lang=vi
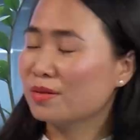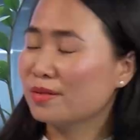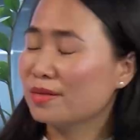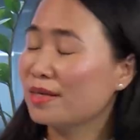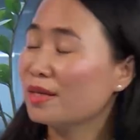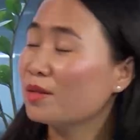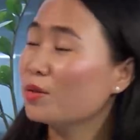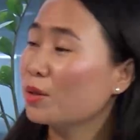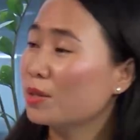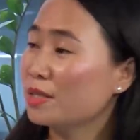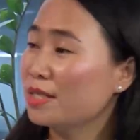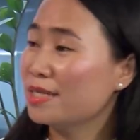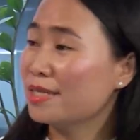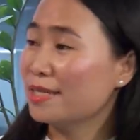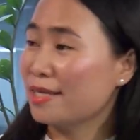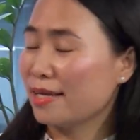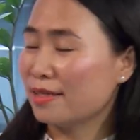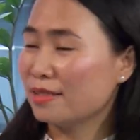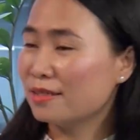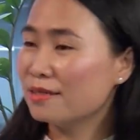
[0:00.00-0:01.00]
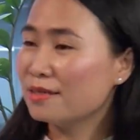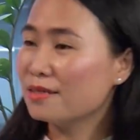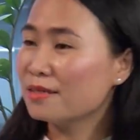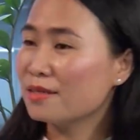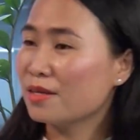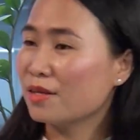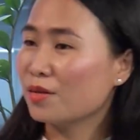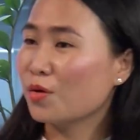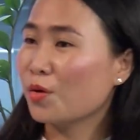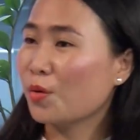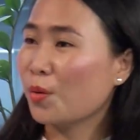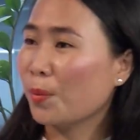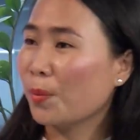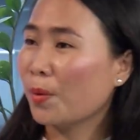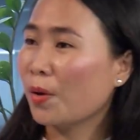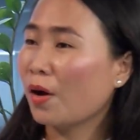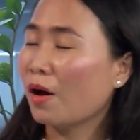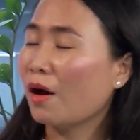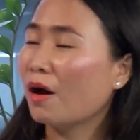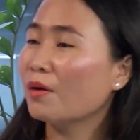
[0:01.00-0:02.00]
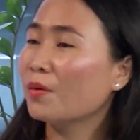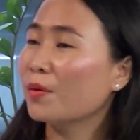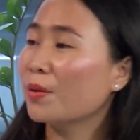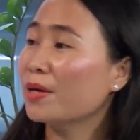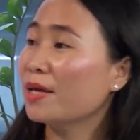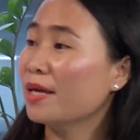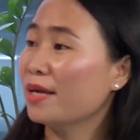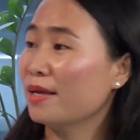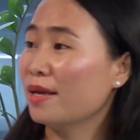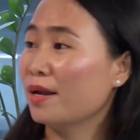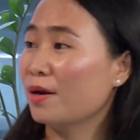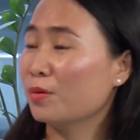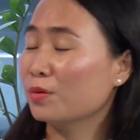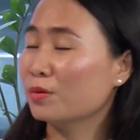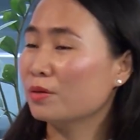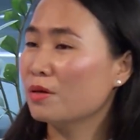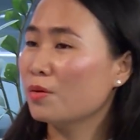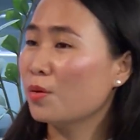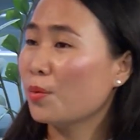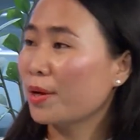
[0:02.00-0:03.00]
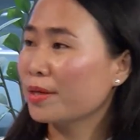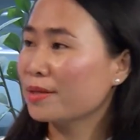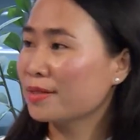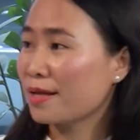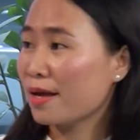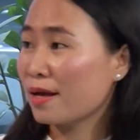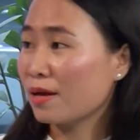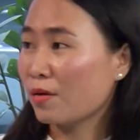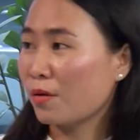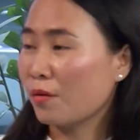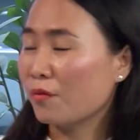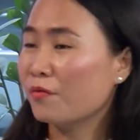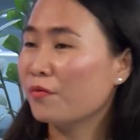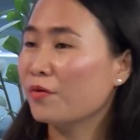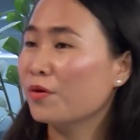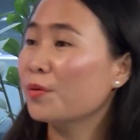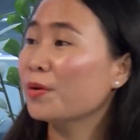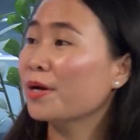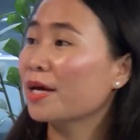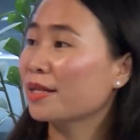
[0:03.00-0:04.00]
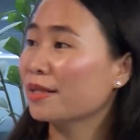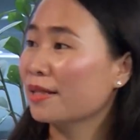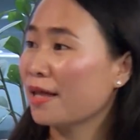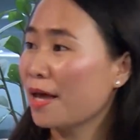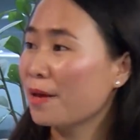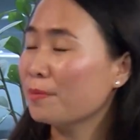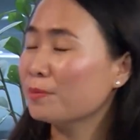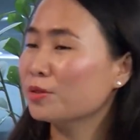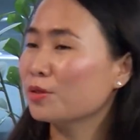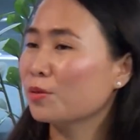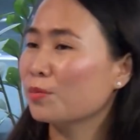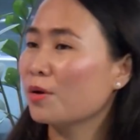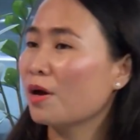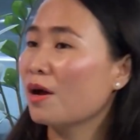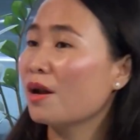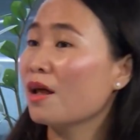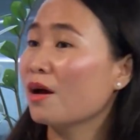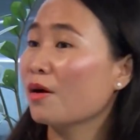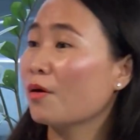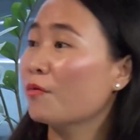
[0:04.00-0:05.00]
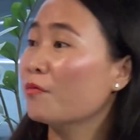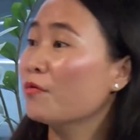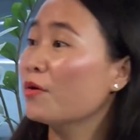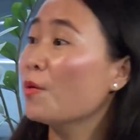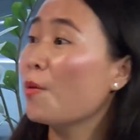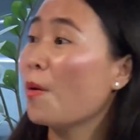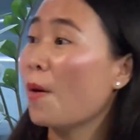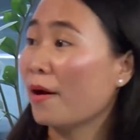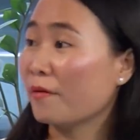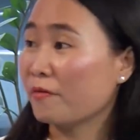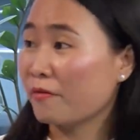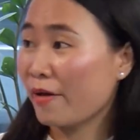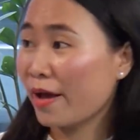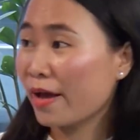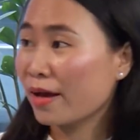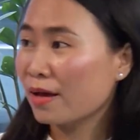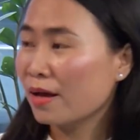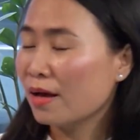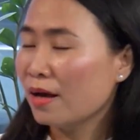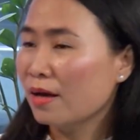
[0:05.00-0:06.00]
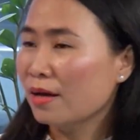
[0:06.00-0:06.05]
Cái tuần chia sẻ trước thì tôi cũng có khuyến nghị nhà đầu tư quan sát cổ phiếu ngành thép trong đó là cổ phiếu Hòa Phát.